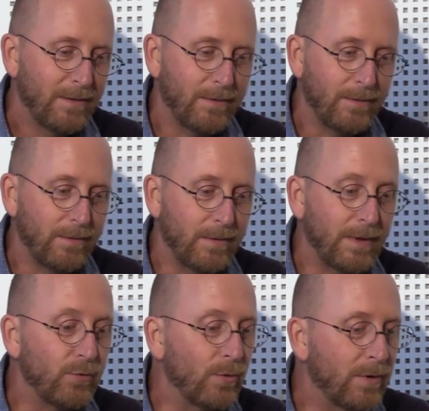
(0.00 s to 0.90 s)
la
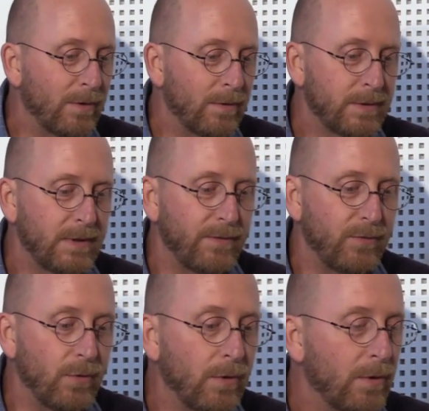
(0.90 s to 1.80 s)
violence, les
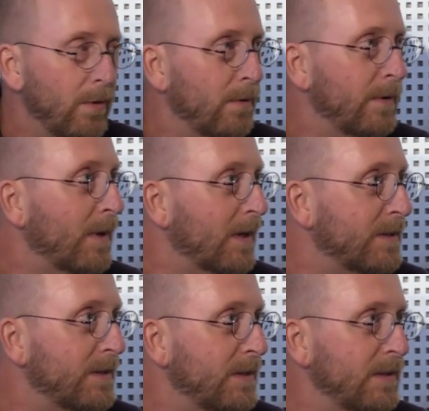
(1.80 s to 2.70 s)
viols, les
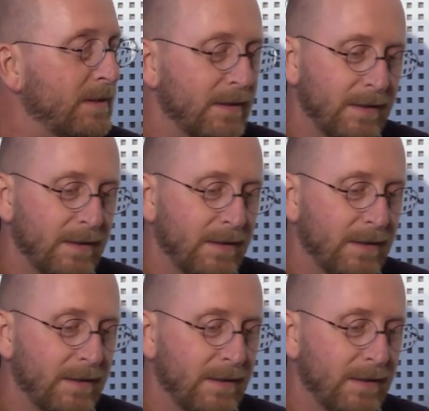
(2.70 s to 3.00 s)
maladies